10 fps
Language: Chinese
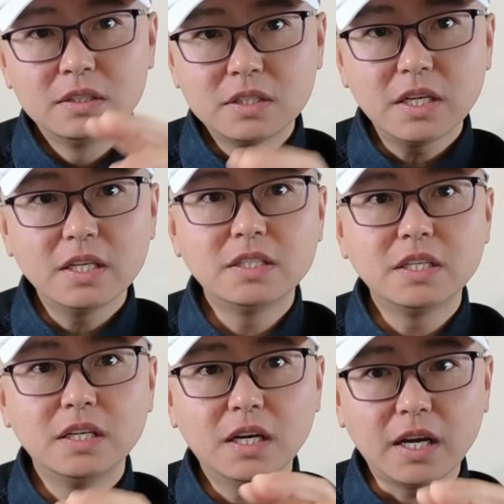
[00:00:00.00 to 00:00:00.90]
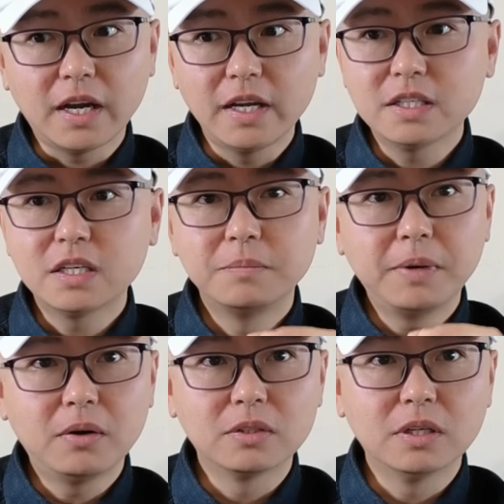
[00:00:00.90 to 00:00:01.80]
这些人还是
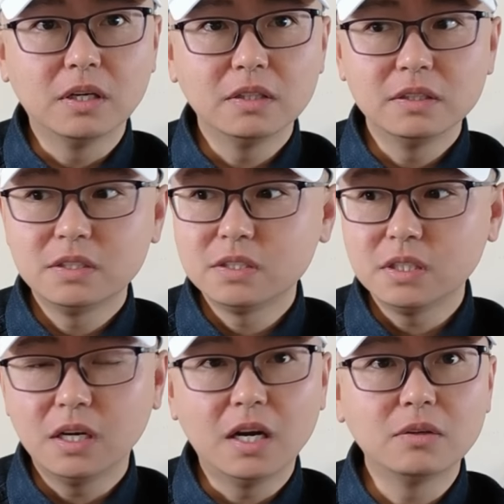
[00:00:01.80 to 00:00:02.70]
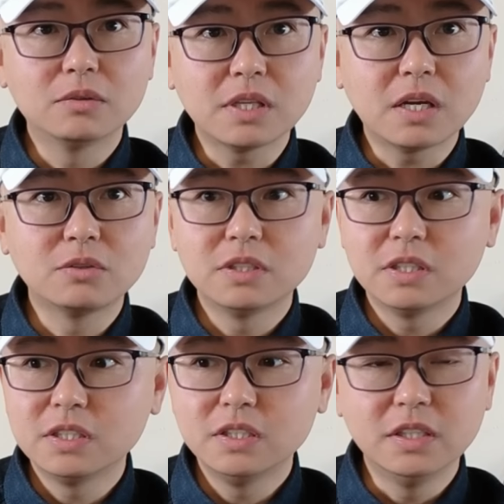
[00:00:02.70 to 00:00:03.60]
抱着昂古萨克逊这
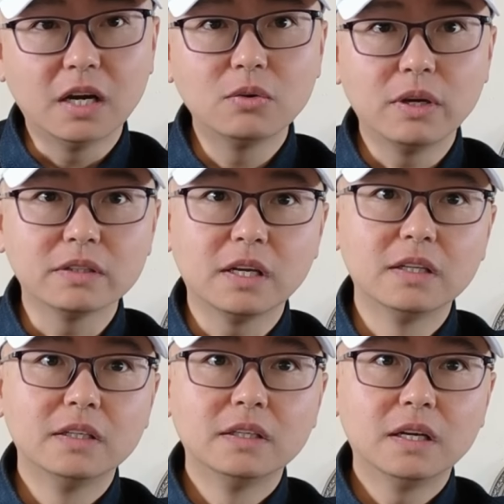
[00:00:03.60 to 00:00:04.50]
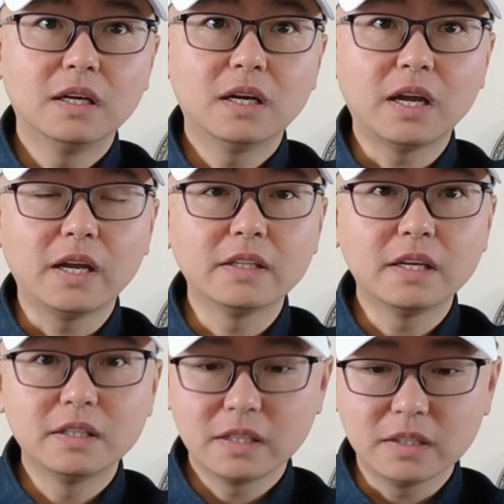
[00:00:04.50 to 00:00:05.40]
些洋鬼子啊，还
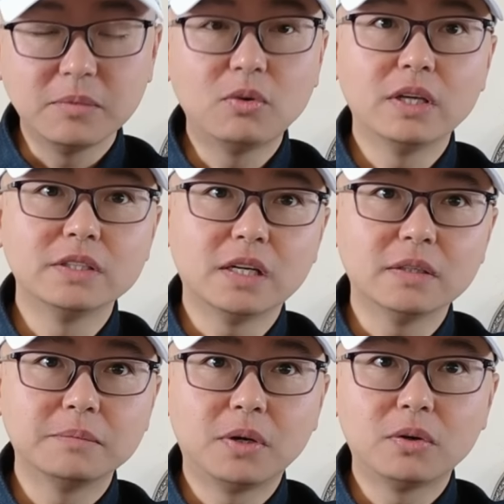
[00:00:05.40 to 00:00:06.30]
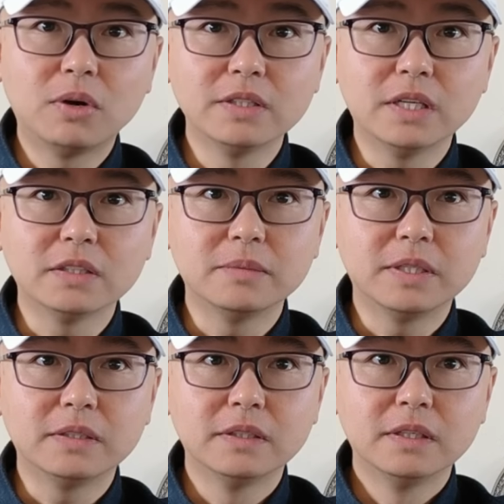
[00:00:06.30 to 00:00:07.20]
在这给他们幻想，抱着幻想那帮
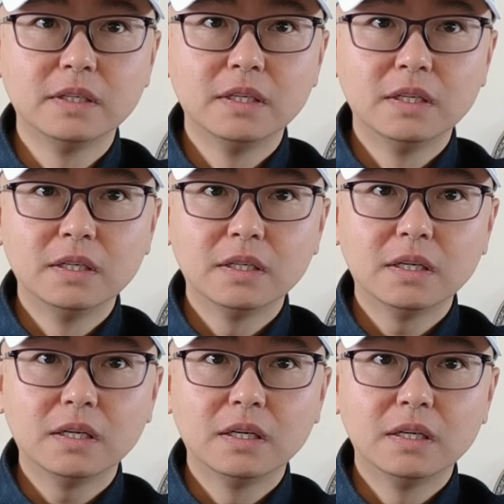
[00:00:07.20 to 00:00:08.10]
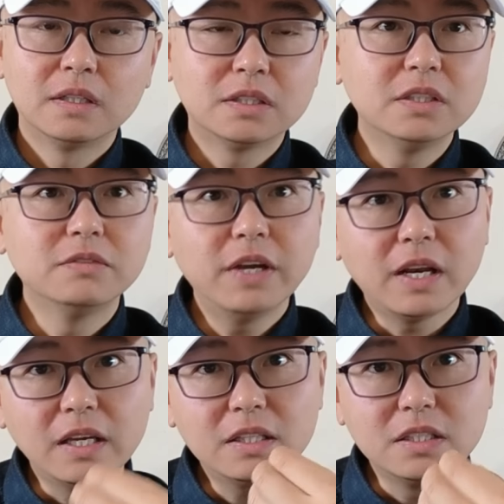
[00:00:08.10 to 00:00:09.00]
人，实际未
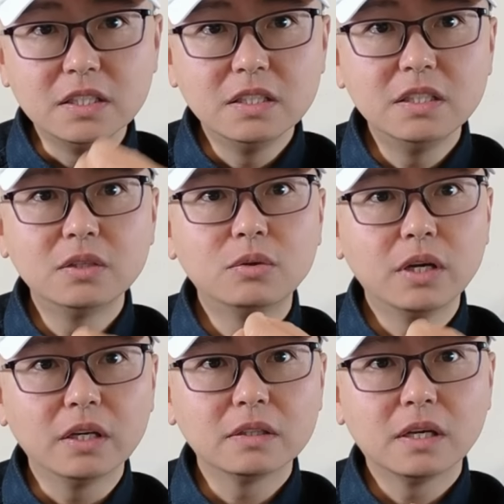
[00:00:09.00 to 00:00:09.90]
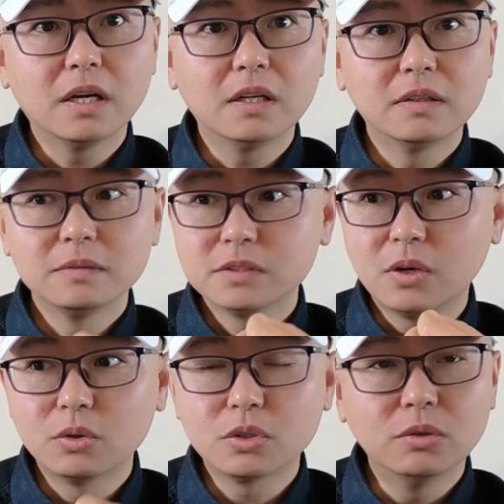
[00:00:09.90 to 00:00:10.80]
来是一定会啊
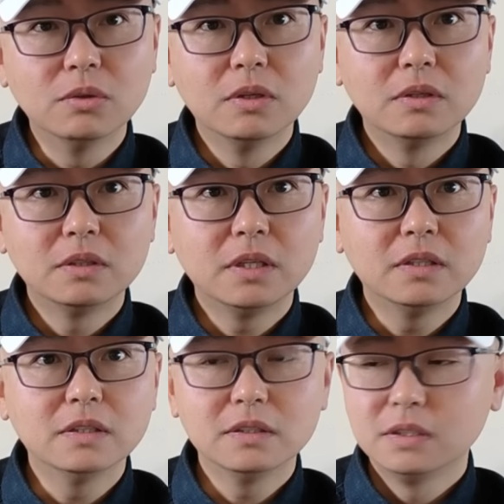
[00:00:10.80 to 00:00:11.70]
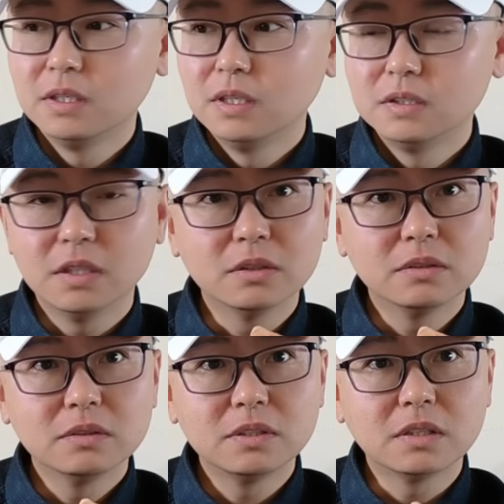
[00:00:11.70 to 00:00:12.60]
遭受这个像
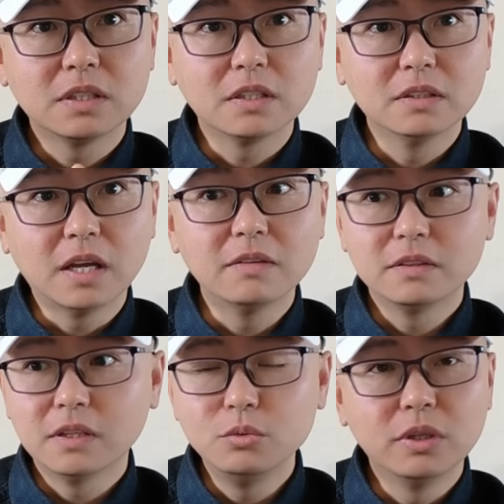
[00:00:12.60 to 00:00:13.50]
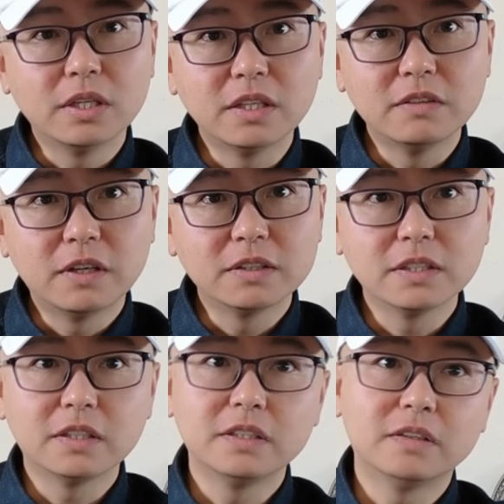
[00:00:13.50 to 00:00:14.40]
像这个南南越南南方
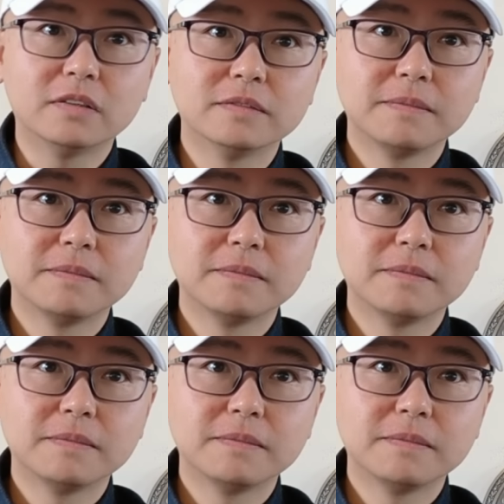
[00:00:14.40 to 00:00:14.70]
现在这样。